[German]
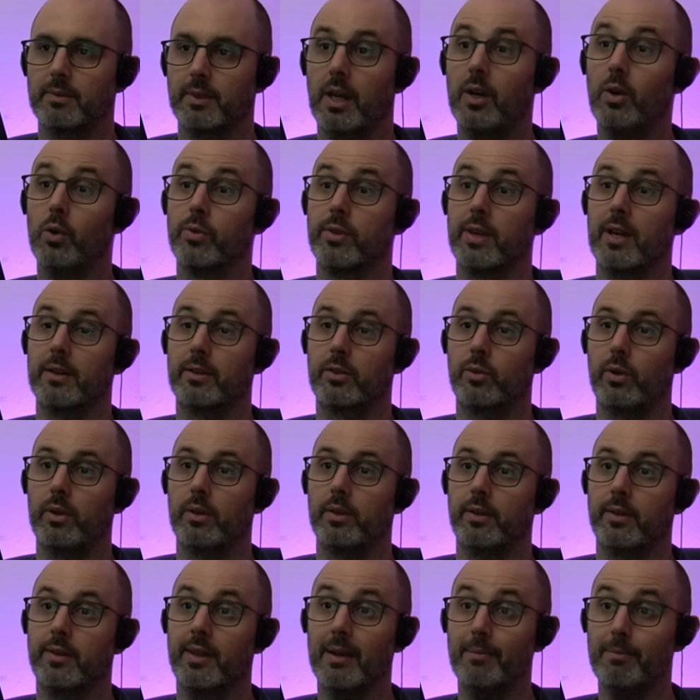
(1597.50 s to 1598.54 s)
Oh, sie, hat,
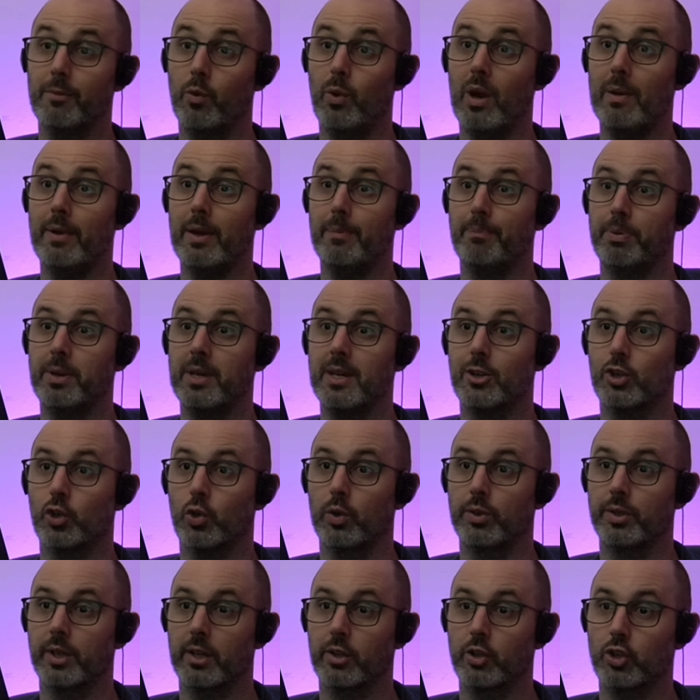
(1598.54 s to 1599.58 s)
sie haben Rabbit Peach
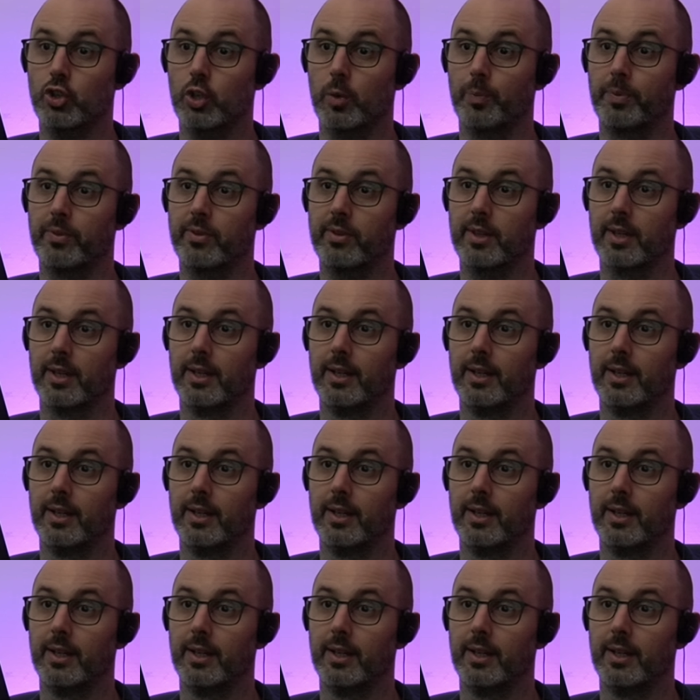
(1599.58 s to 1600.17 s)
runtergeschubst.